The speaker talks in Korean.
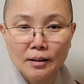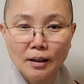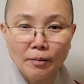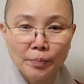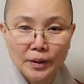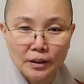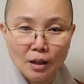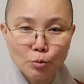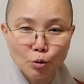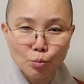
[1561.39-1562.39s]
그냥 그
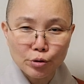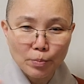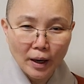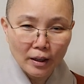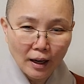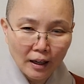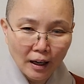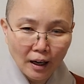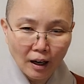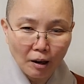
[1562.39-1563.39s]
다음 또 무슨 말을
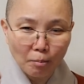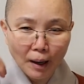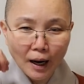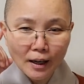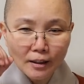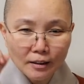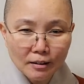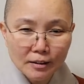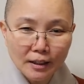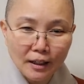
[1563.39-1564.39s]
하나
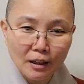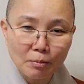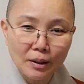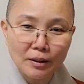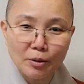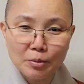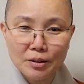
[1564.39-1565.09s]
말들을 생각밖에